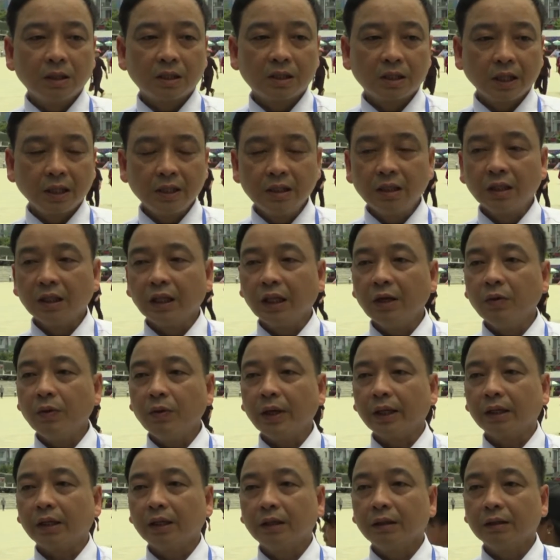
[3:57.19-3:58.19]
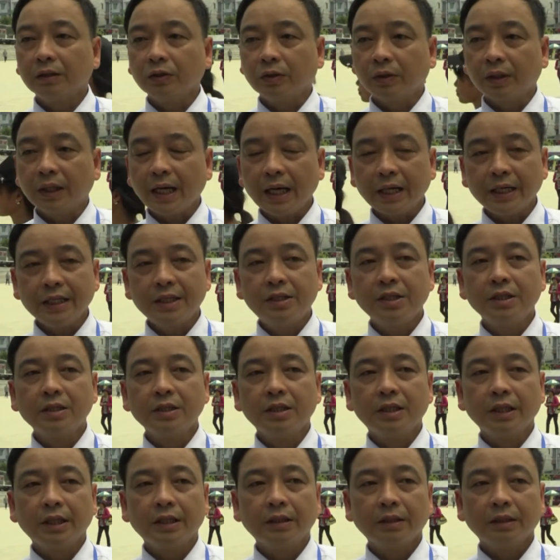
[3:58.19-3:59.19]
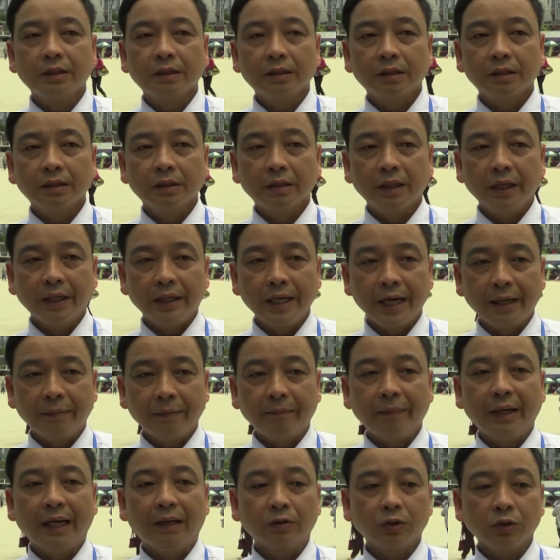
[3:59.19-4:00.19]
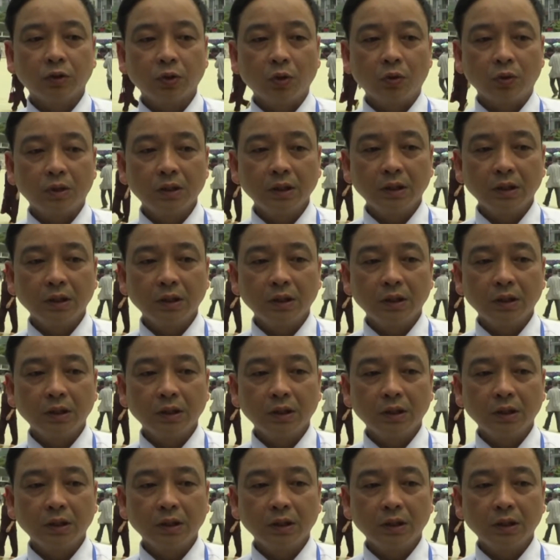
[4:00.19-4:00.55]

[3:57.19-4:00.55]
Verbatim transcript: xây dựng kế hoạch rồi các cái chương trình để đảm bảo cho tổ